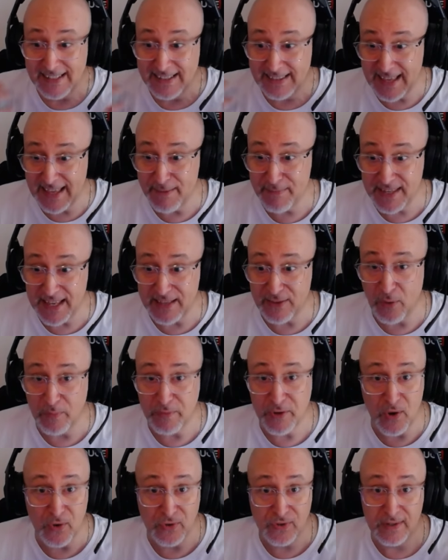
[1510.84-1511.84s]
t'aimes cette
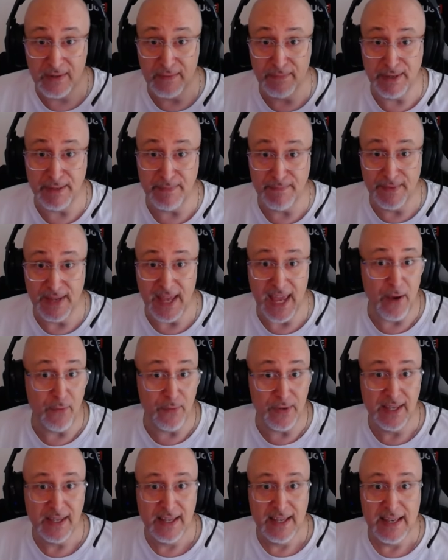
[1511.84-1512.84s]
ambiance, bim, eh
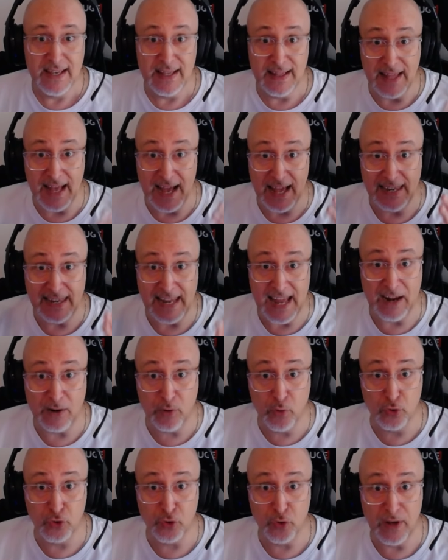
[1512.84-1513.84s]
oui. La,
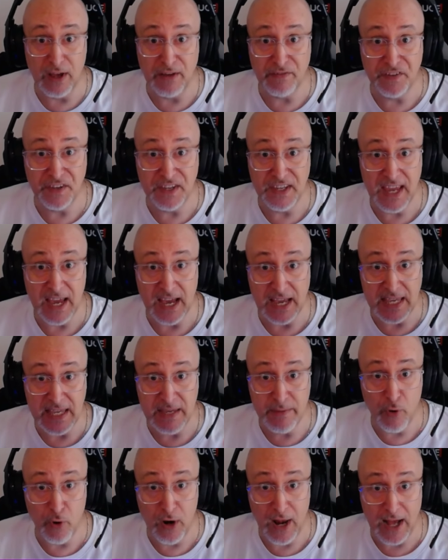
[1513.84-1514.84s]
course qu'on a fait hier,
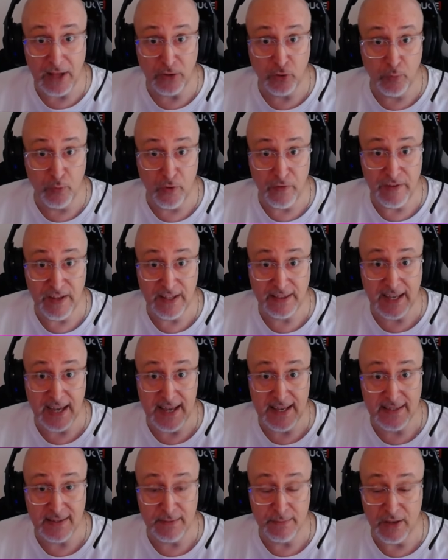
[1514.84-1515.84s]
Imola
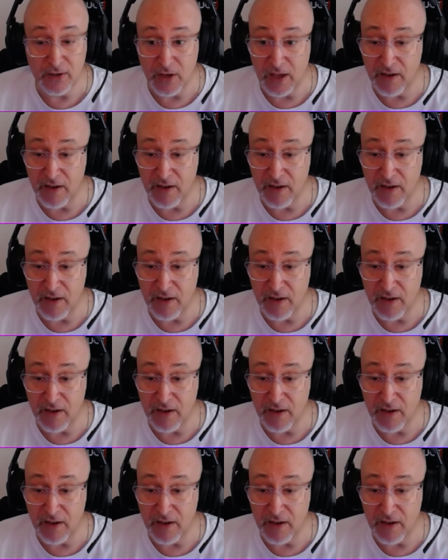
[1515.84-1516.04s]
W13 euh,